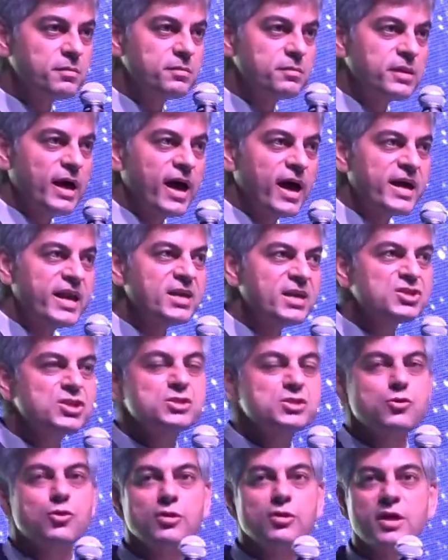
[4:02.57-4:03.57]
daire
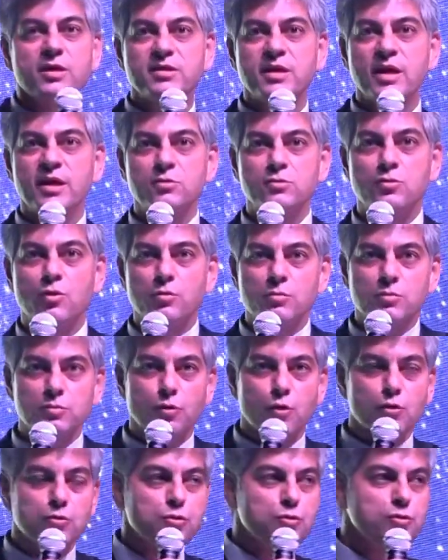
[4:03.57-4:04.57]
çiziyorlar. Yani dö-
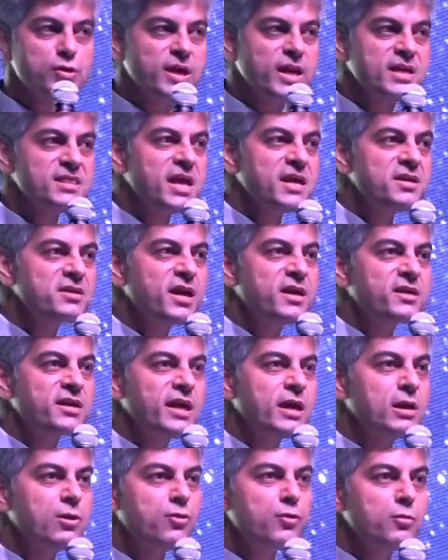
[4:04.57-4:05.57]
döndüğü yere tekrar
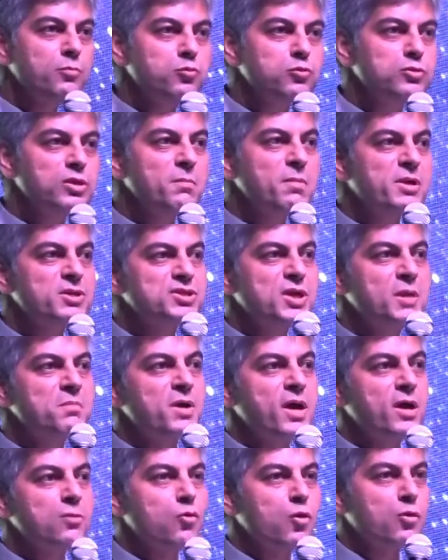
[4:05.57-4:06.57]
geliyor. Burada başka bir
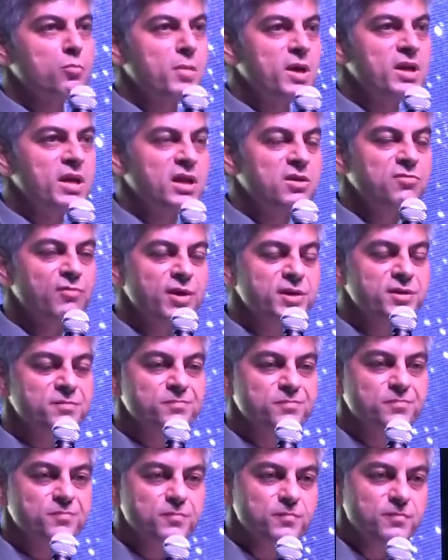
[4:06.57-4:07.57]
anormallik var.
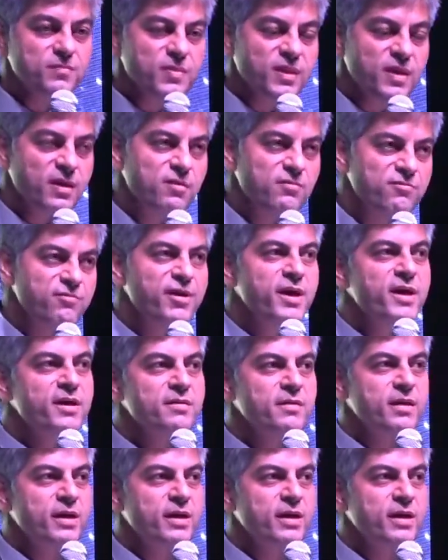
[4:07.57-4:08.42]
Ve